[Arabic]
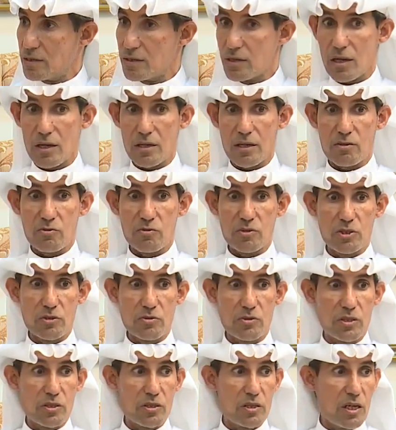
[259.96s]
كانت
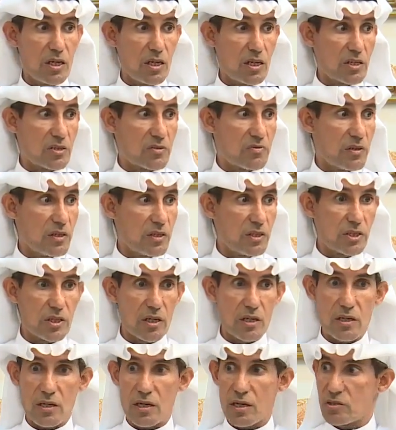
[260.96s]
وجوه الناس في
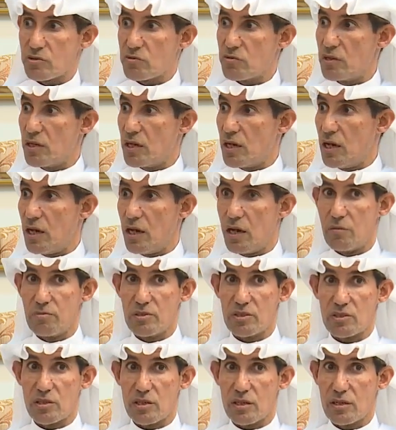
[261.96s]
الإشارات كلها
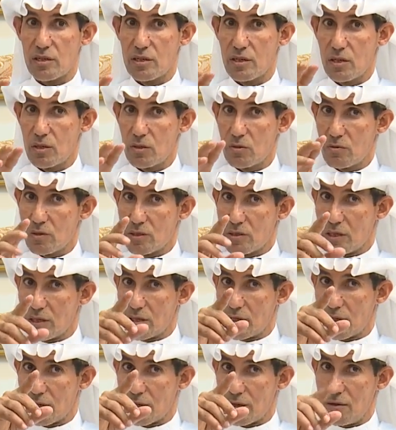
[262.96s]
عابسة
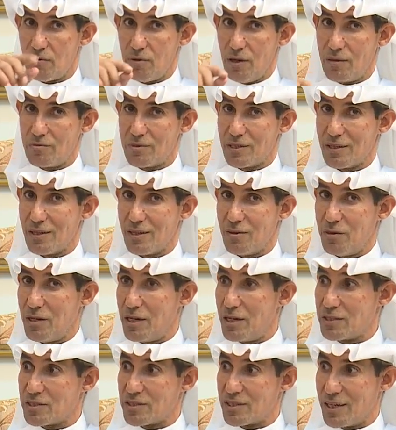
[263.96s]
واتذكر لوحة من
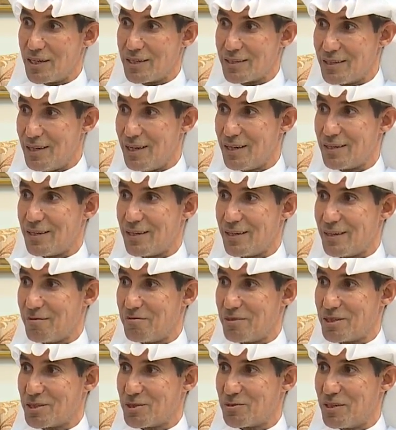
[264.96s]
اللوحات سألتني عنها
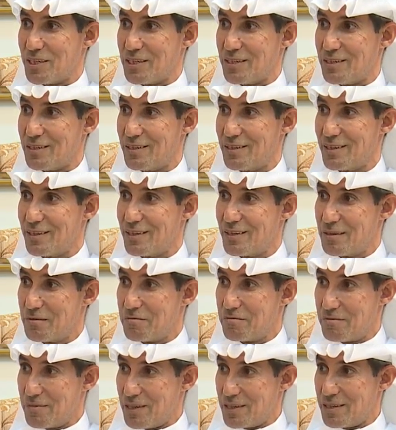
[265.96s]
قبل شوية
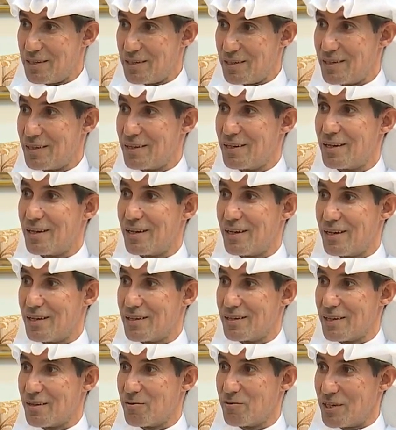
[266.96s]
من
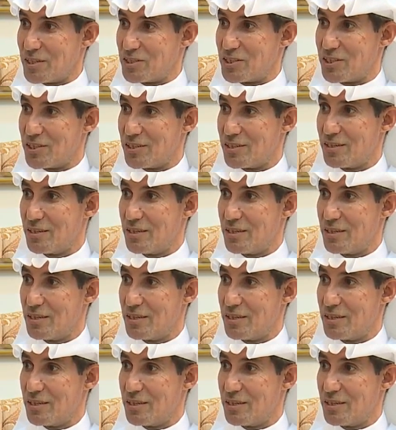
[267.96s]
هذا الوجه